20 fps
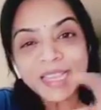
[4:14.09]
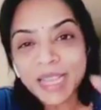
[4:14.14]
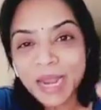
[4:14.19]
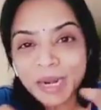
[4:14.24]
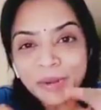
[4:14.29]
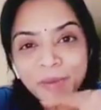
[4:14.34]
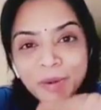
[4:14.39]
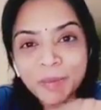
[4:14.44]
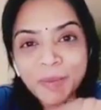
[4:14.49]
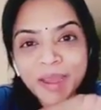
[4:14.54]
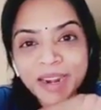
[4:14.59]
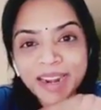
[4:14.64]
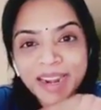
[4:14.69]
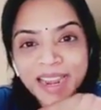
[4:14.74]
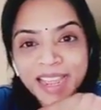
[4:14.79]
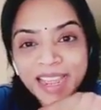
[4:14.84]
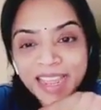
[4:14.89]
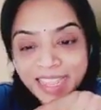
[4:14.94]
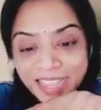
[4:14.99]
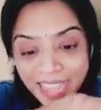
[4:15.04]
கடவுள்
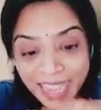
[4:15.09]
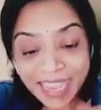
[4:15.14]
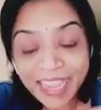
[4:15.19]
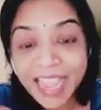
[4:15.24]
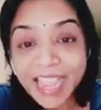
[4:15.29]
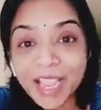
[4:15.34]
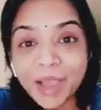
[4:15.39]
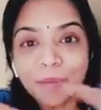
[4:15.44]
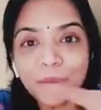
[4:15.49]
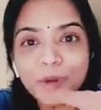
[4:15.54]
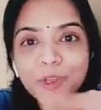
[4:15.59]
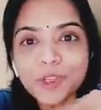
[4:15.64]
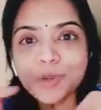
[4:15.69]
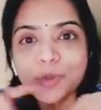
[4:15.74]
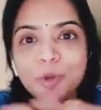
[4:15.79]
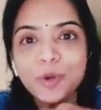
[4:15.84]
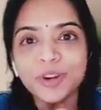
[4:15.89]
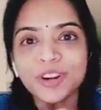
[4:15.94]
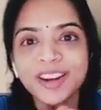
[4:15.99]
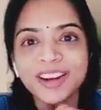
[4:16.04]
பாருங்களேன் எங்கெங்க முடிச்சு
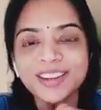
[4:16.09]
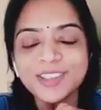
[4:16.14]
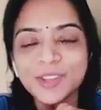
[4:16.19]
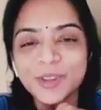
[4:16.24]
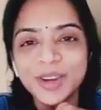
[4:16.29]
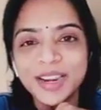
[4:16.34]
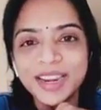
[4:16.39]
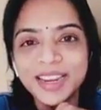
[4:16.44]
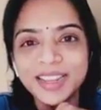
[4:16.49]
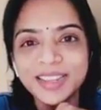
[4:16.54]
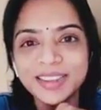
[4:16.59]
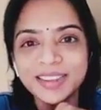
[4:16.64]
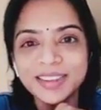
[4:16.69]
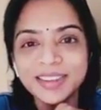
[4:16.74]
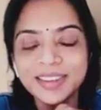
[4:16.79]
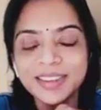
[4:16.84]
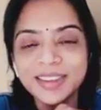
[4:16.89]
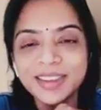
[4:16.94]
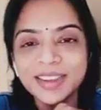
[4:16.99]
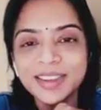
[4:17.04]
போடுறாருன்னு சொல்லிட்டு
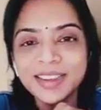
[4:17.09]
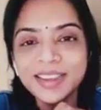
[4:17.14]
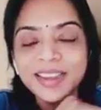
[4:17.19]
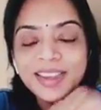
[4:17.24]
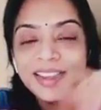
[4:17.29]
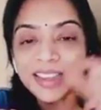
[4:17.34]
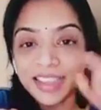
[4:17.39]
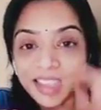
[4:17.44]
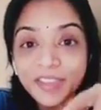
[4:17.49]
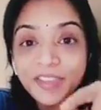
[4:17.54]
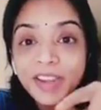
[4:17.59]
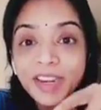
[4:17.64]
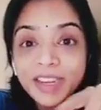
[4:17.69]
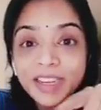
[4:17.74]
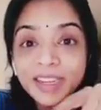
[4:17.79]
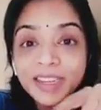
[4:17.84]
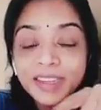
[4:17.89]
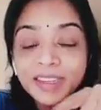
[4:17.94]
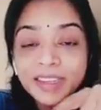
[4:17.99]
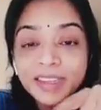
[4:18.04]
இவர்
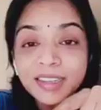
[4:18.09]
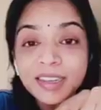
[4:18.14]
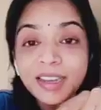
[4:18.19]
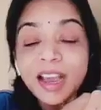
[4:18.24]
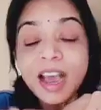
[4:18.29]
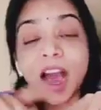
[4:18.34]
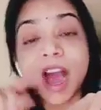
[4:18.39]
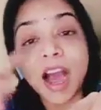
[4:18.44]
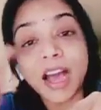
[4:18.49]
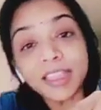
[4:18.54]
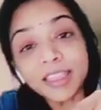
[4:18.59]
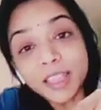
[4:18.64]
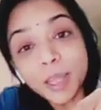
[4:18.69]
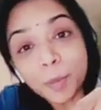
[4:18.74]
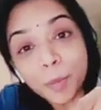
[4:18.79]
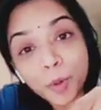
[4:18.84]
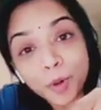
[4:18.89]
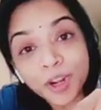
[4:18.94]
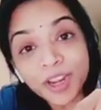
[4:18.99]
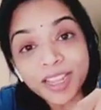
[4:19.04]
அந்த
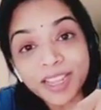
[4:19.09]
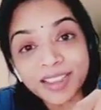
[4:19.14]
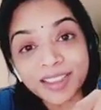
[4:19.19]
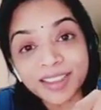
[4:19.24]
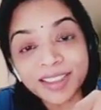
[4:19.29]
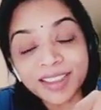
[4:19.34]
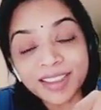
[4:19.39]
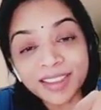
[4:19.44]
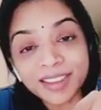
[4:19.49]
பொண்ணுக்கு